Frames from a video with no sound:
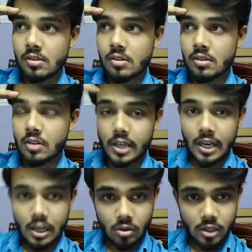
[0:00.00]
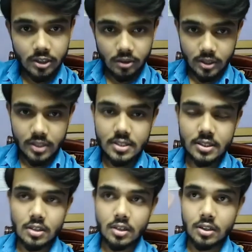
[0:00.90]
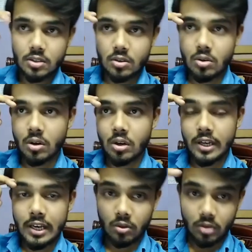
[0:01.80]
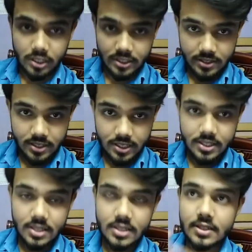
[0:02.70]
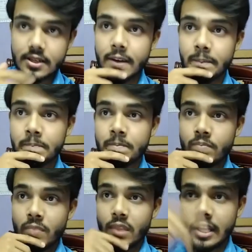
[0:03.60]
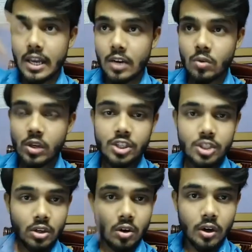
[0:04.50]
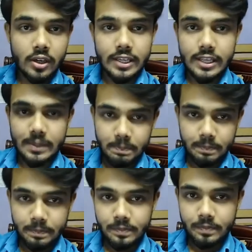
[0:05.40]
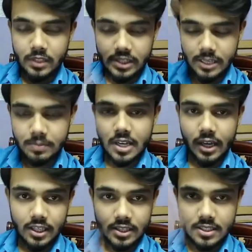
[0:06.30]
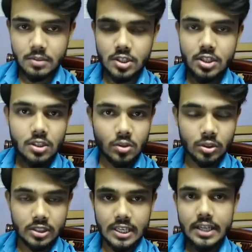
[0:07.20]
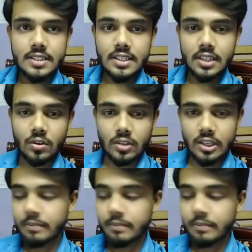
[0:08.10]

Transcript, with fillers: कैलकुलेटेड रिस्क इट्स कॉल्ड कैलकुलेटेड सक्सेस ठीक है कैलकुलेशन और डीप डीप जाके किसी भी चीज़ को देखने से क्या होता है